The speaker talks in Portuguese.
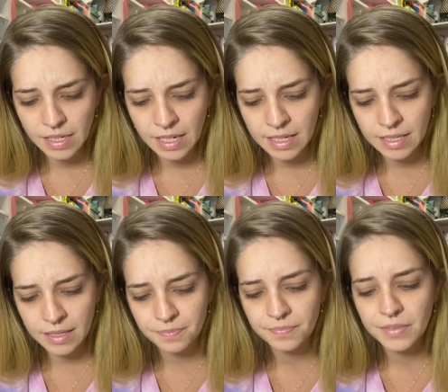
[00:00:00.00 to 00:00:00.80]

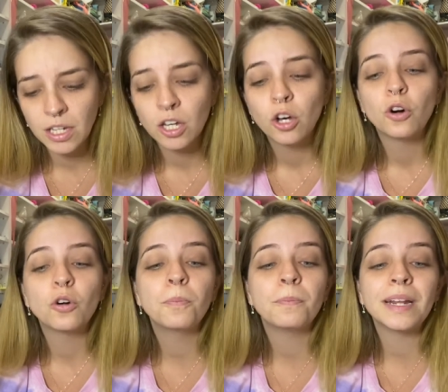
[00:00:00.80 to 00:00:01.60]
Cadê?
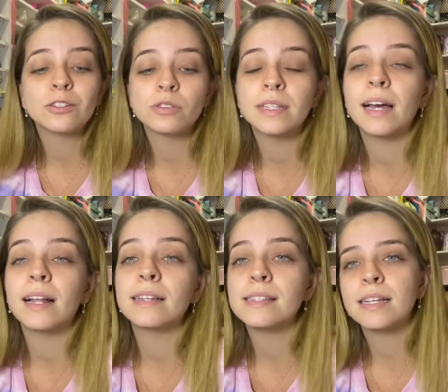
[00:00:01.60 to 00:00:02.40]
O preço
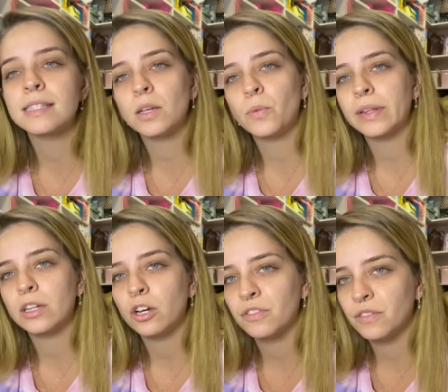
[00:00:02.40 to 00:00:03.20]
dela é
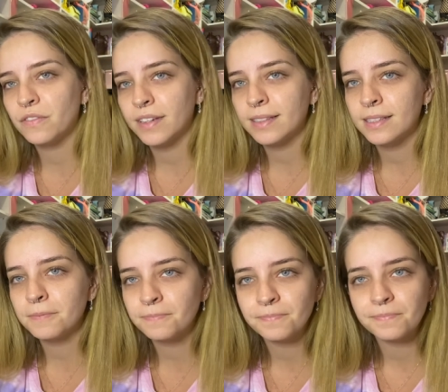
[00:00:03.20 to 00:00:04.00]
R$159,90,
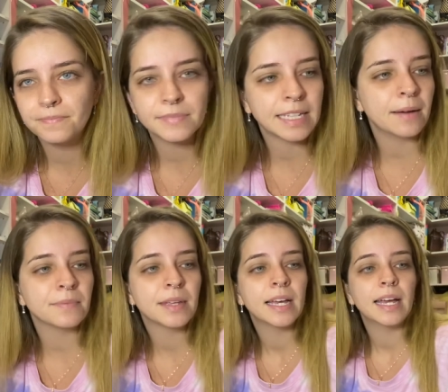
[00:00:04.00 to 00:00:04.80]
tá?
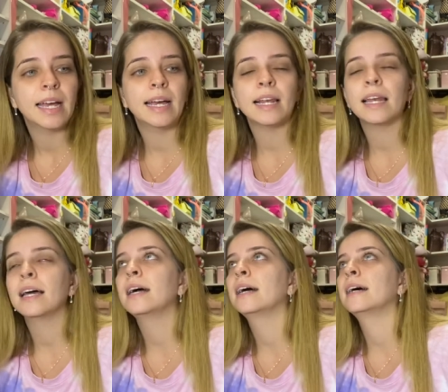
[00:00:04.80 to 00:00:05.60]

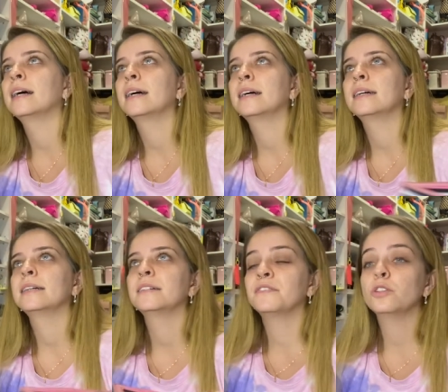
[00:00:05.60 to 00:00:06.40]

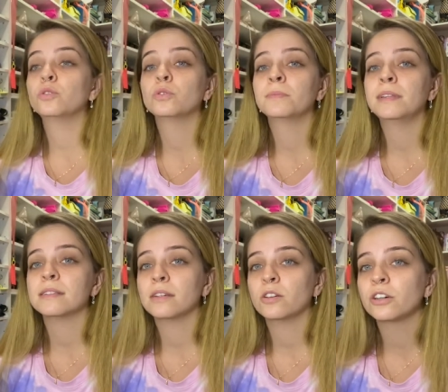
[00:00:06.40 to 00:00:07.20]
Ela veio do Clube
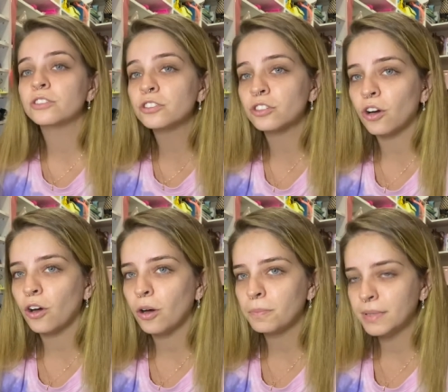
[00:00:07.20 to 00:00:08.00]
Melissa Norte
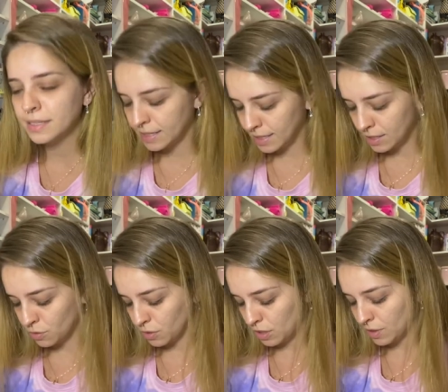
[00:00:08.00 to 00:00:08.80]
Shopping, daqui
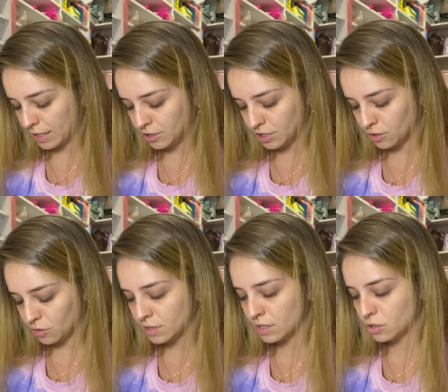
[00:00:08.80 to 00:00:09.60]
do Rio. Lá tinha
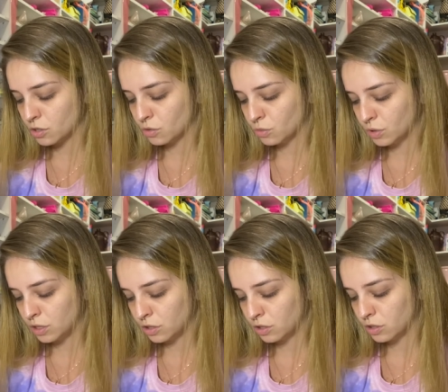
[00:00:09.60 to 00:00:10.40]
todas as
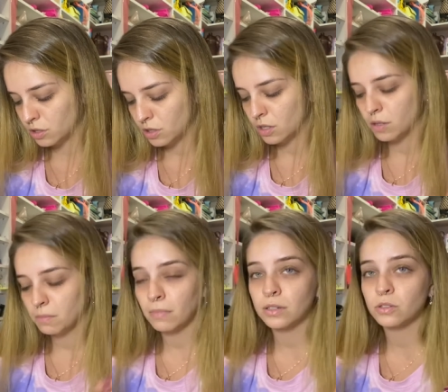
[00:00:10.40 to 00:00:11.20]
cores
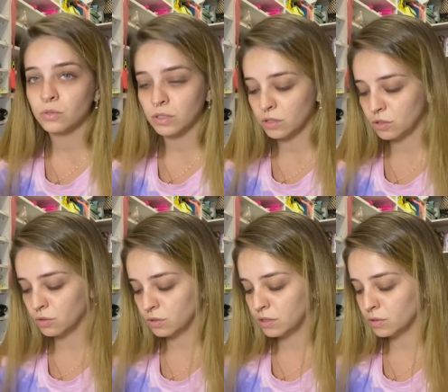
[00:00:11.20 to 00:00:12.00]
mais cores
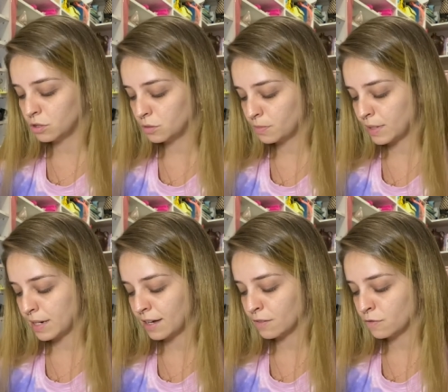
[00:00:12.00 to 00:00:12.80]
do que eu
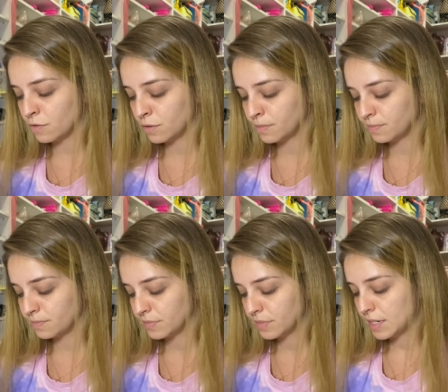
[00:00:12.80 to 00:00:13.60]
esperava.
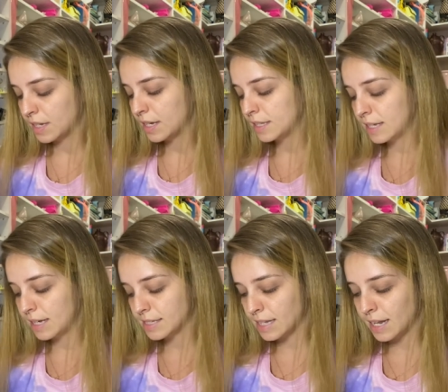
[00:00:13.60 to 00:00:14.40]
Tem
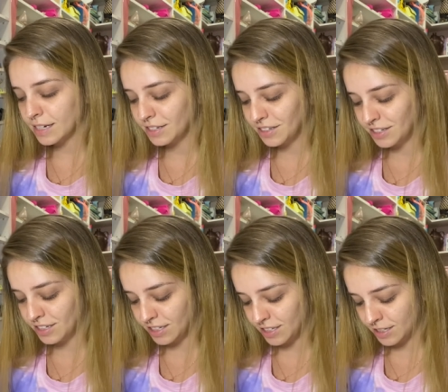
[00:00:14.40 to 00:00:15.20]
essa
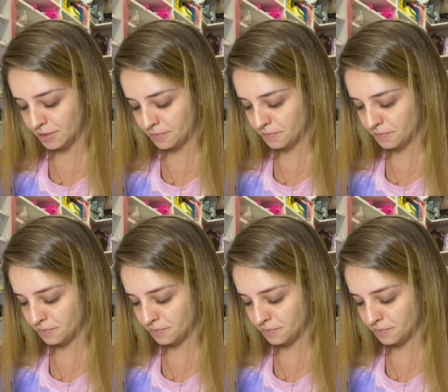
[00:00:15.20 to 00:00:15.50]
laranjinha,